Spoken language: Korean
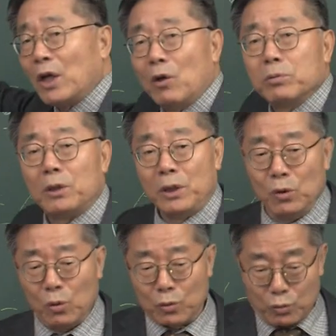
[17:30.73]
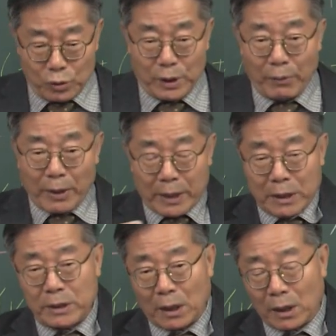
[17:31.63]
되고부터 이용은 주체와
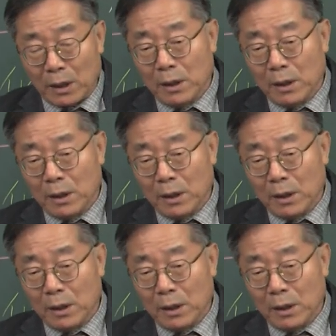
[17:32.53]
객체